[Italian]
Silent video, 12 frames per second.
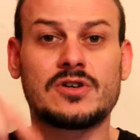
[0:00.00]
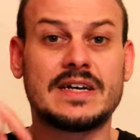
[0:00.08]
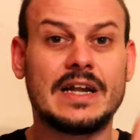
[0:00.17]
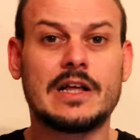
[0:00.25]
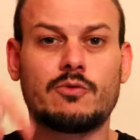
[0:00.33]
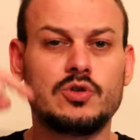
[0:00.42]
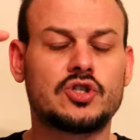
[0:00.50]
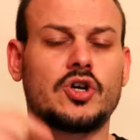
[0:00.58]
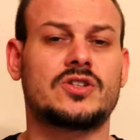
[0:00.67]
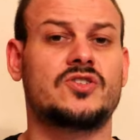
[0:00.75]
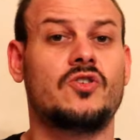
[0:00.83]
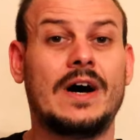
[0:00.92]
mio canale qui
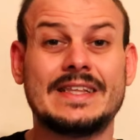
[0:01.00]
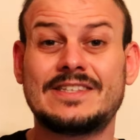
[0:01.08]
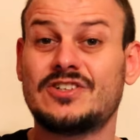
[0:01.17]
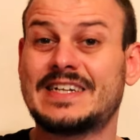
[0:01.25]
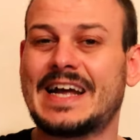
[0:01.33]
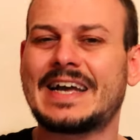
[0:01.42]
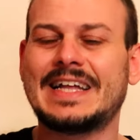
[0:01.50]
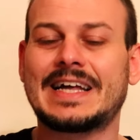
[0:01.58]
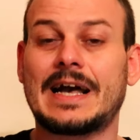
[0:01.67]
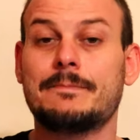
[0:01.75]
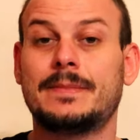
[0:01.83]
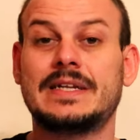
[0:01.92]
sotto, azionare anche
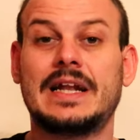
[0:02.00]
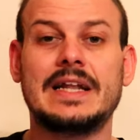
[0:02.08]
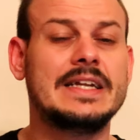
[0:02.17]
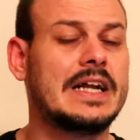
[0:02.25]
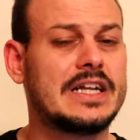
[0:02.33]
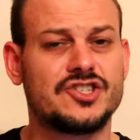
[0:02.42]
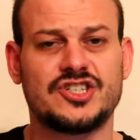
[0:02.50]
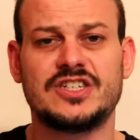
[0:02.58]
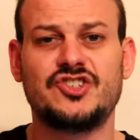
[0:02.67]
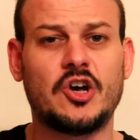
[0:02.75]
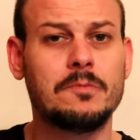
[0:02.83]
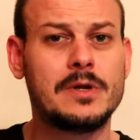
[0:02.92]
la campanellina e
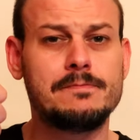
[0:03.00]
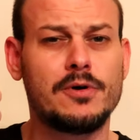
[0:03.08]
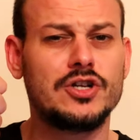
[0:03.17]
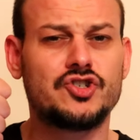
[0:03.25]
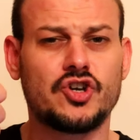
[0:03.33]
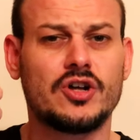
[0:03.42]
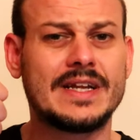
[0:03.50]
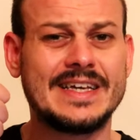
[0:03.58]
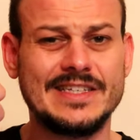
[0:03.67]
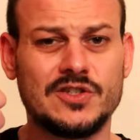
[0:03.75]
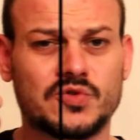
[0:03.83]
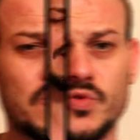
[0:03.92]
lasciare già un bel pollicione
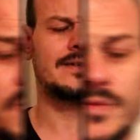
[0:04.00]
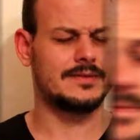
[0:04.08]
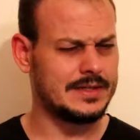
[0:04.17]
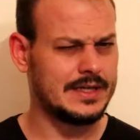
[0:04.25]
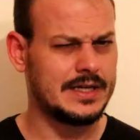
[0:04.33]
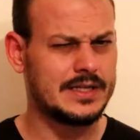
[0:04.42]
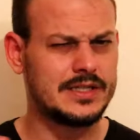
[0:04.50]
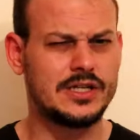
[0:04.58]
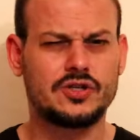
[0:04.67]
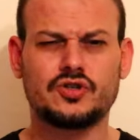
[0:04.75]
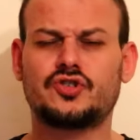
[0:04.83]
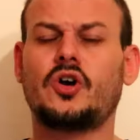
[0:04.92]
in su.
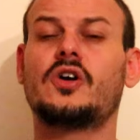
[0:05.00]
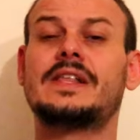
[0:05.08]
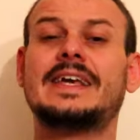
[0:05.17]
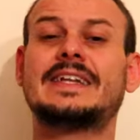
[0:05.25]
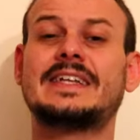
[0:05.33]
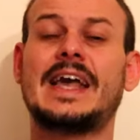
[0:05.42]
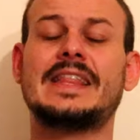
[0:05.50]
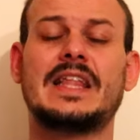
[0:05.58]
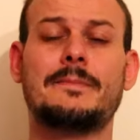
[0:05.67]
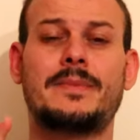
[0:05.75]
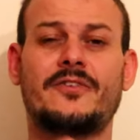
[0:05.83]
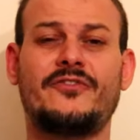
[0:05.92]
Detto ciò, gli
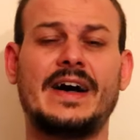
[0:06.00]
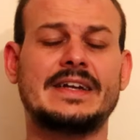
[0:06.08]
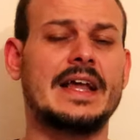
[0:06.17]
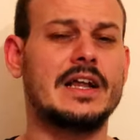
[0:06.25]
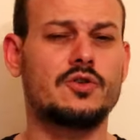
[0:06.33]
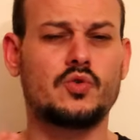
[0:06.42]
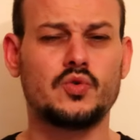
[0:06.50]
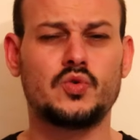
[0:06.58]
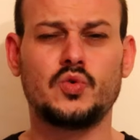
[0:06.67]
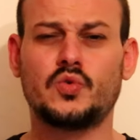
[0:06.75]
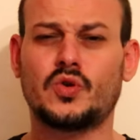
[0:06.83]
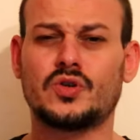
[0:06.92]
ingredienti per fare il
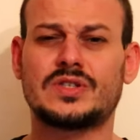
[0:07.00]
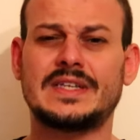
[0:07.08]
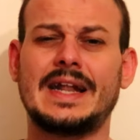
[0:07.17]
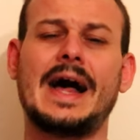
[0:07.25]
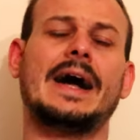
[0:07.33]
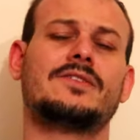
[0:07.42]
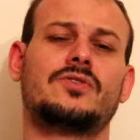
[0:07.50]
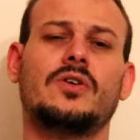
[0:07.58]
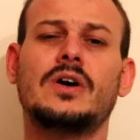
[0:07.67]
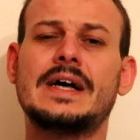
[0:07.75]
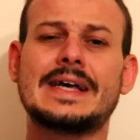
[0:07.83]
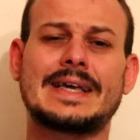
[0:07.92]
cuduro
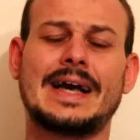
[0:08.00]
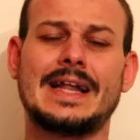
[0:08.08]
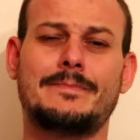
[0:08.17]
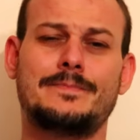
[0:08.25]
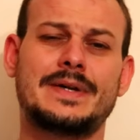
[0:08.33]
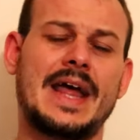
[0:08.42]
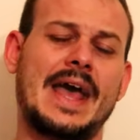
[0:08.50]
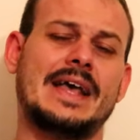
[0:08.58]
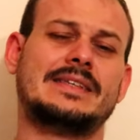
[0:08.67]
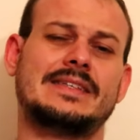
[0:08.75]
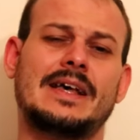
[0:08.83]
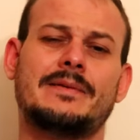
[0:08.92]
salato
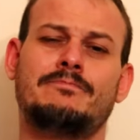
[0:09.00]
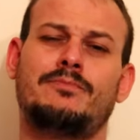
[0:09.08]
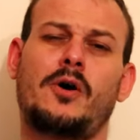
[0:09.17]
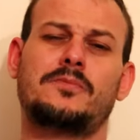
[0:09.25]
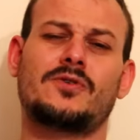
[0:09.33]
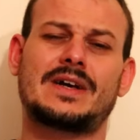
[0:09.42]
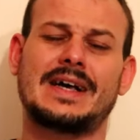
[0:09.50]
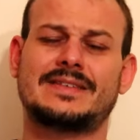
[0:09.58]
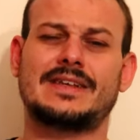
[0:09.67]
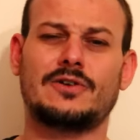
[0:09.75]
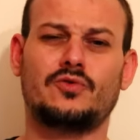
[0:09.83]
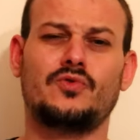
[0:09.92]
calabrese proprio
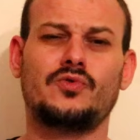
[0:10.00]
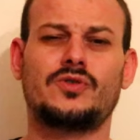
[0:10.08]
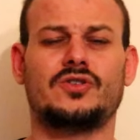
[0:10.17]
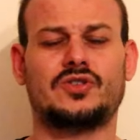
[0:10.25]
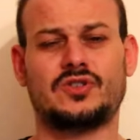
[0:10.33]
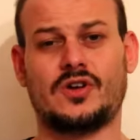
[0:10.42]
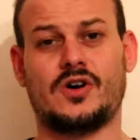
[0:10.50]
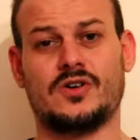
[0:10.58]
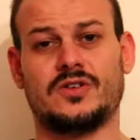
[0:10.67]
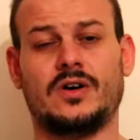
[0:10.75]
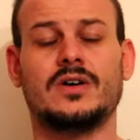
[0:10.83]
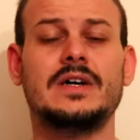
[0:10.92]
casaluro
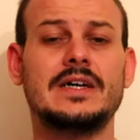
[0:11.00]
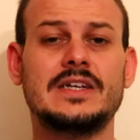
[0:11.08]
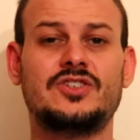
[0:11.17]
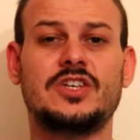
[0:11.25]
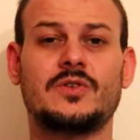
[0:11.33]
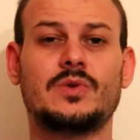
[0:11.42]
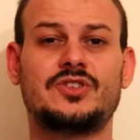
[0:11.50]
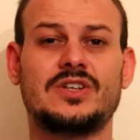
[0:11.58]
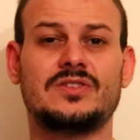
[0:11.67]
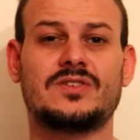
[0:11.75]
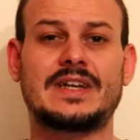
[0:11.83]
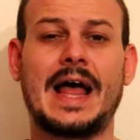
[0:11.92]
sono
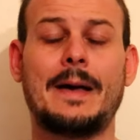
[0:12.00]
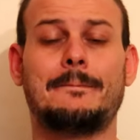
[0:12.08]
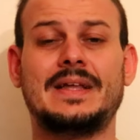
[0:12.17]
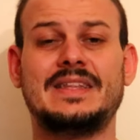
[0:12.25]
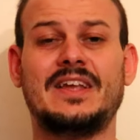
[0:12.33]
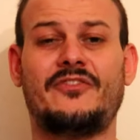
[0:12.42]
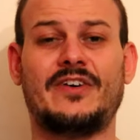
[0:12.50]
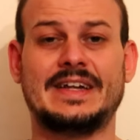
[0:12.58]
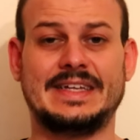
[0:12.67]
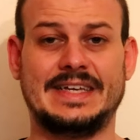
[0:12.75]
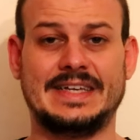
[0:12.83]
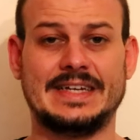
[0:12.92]
500 g di
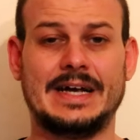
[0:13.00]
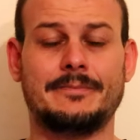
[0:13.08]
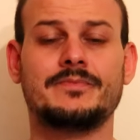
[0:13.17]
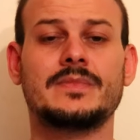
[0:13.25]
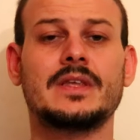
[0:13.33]
farina,